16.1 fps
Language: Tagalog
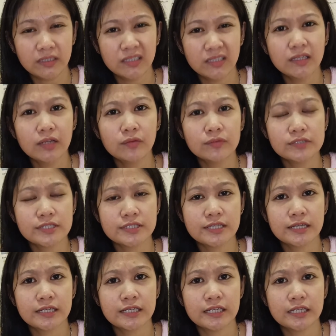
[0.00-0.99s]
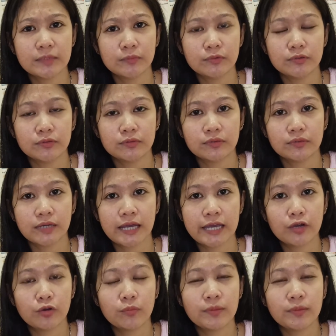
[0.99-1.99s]
itanong sa sarili mo,
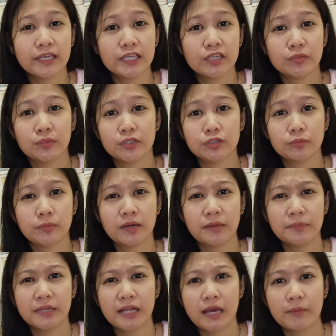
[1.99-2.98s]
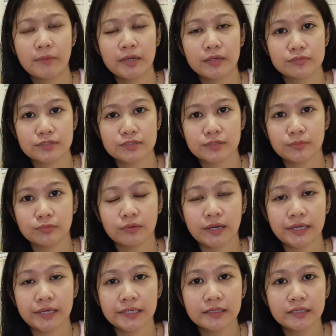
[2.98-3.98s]
kaya ko bang iwan yung mga minamahal ko sa
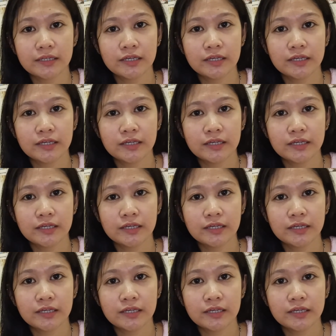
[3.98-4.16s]
buhay?